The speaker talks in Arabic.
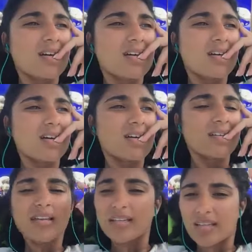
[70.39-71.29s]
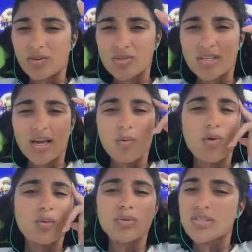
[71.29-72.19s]
آه، ده كده الجزء
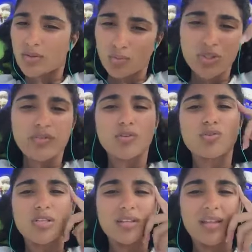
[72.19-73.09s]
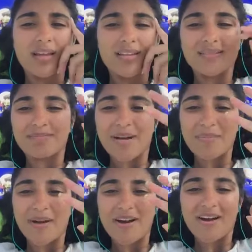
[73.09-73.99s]
الاول واستنوني في الجزء الثاني
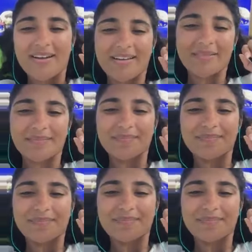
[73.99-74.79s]
باي باي